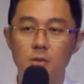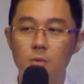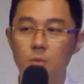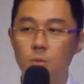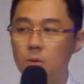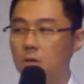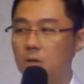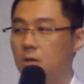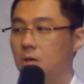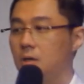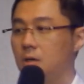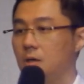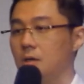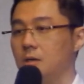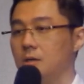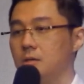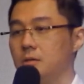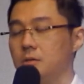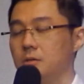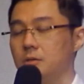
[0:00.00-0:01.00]
我
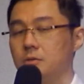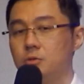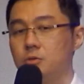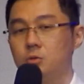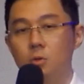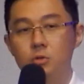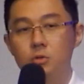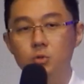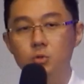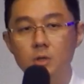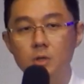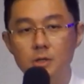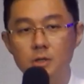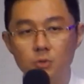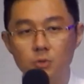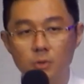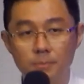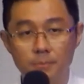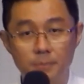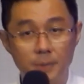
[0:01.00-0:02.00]
做足了
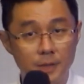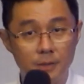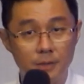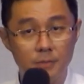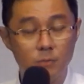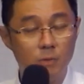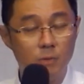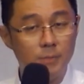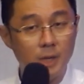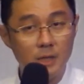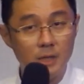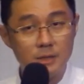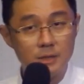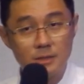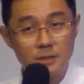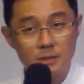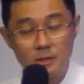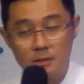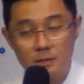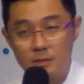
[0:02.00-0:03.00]
准备。我每一
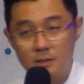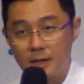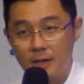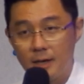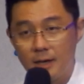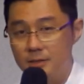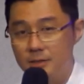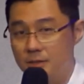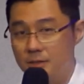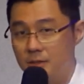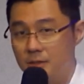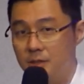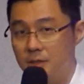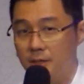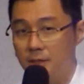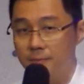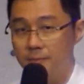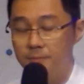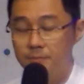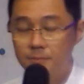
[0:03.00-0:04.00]
次开车之
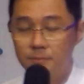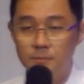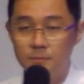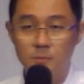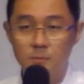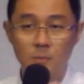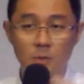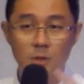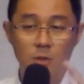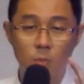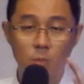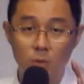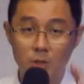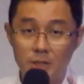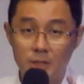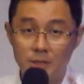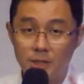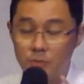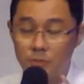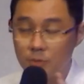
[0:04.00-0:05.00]
前，我
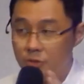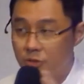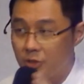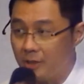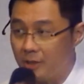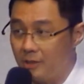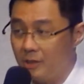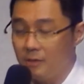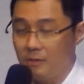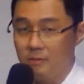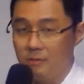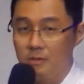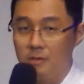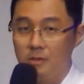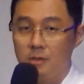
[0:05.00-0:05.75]
一定会确定，